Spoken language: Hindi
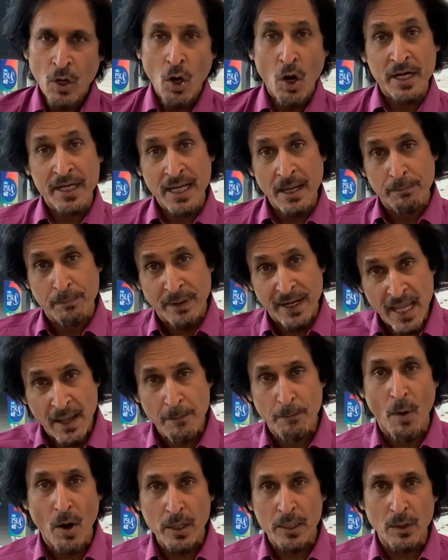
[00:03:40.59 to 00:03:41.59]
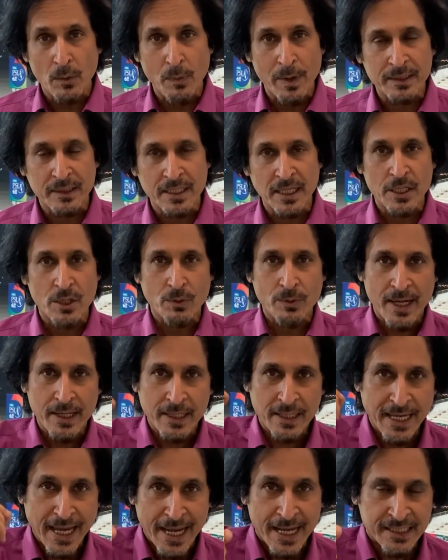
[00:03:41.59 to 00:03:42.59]
और ये बड़ी इंपॉर्टेंट विन थी क्योंकि
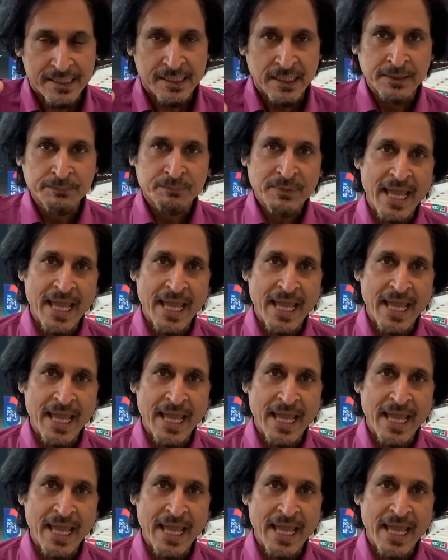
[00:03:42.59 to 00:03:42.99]
किंग्स